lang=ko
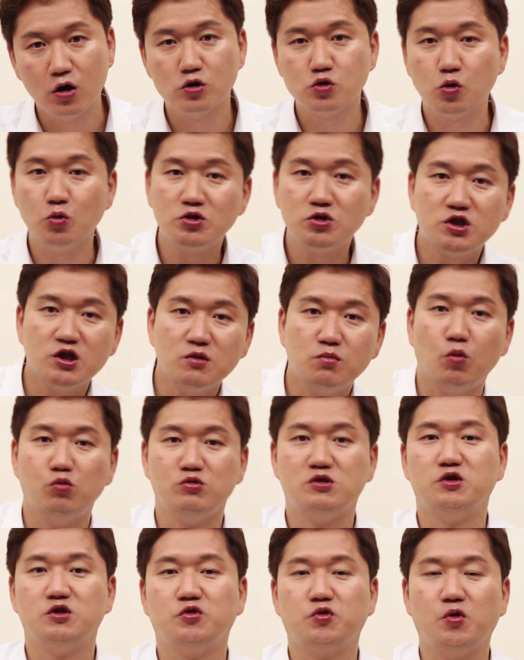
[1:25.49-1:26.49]
손짓
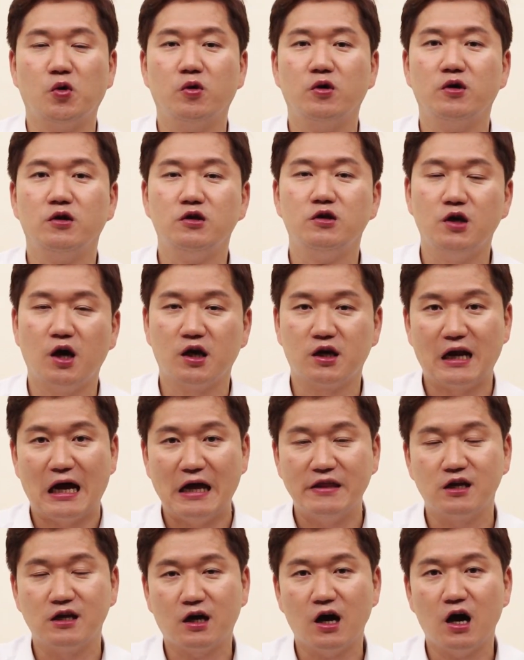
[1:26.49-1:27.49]
몸짓으로 이야기를
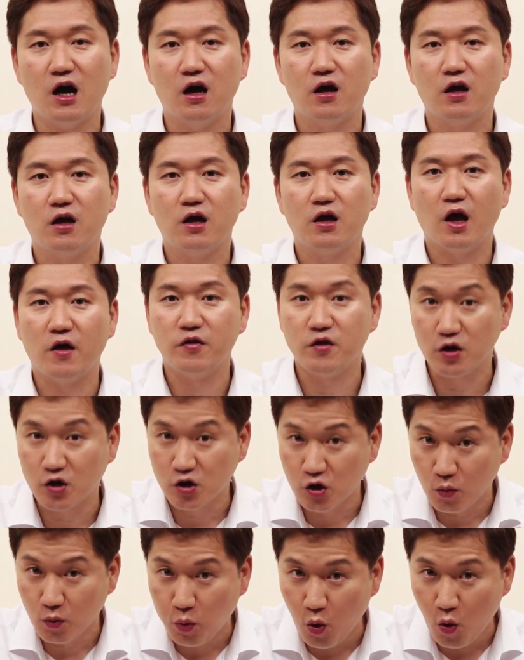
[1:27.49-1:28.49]
하니까 애들이
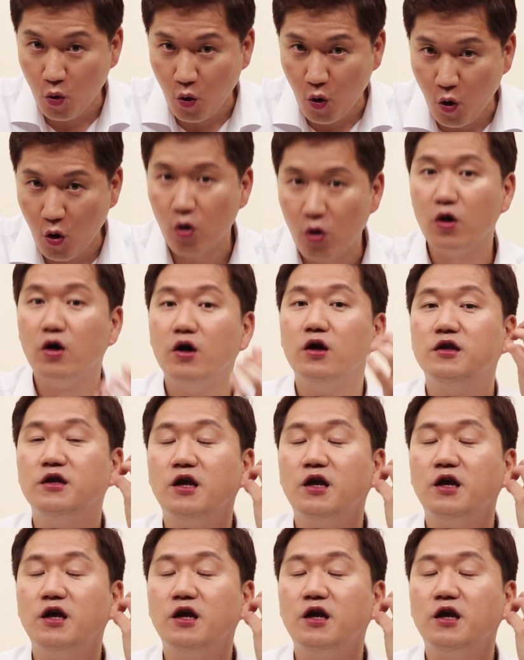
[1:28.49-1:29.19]
그걸 보고